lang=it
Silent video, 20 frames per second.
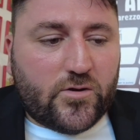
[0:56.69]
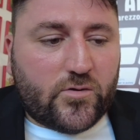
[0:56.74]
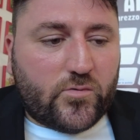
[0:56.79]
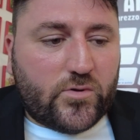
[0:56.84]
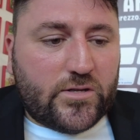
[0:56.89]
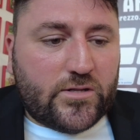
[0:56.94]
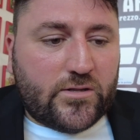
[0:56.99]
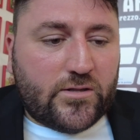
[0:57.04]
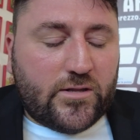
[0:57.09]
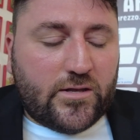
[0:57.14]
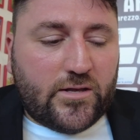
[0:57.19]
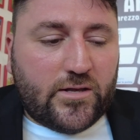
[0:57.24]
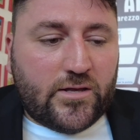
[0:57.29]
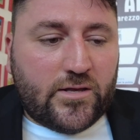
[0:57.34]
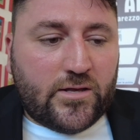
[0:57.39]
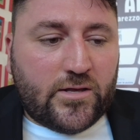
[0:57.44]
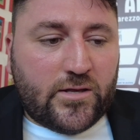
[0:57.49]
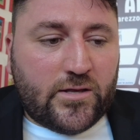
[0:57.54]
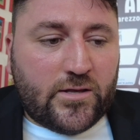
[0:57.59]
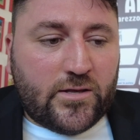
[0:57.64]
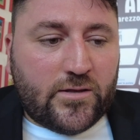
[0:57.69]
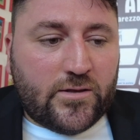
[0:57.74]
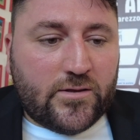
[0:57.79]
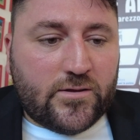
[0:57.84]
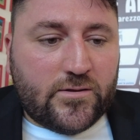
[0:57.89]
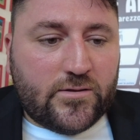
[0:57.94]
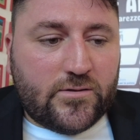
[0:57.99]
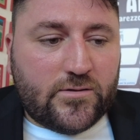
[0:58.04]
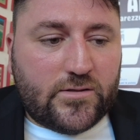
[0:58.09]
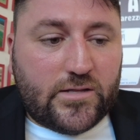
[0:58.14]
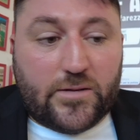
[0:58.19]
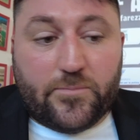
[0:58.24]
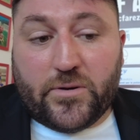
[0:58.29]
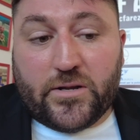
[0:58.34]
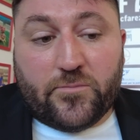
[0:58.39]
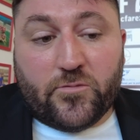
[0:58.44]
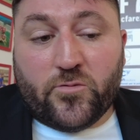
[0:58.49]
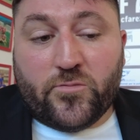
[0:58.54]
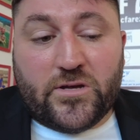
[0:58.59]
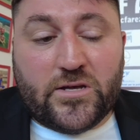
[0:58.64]
Quindi del
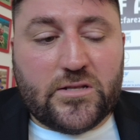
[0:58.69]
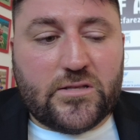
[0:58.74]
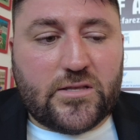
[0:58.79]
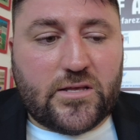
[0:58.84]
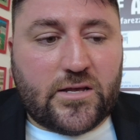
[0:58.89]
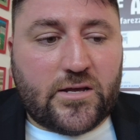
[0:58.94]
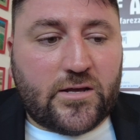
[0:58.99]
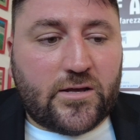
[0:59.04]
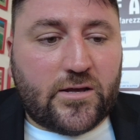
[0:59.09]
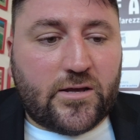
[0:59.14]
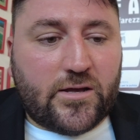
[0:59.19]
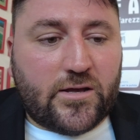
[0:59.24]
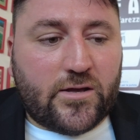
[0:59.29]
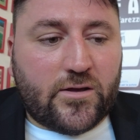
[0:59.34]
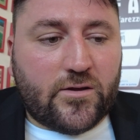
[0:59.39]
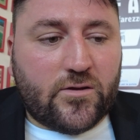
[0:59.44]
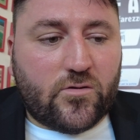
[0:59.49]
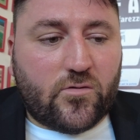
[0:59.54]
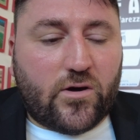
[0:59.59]
primo meeting eh,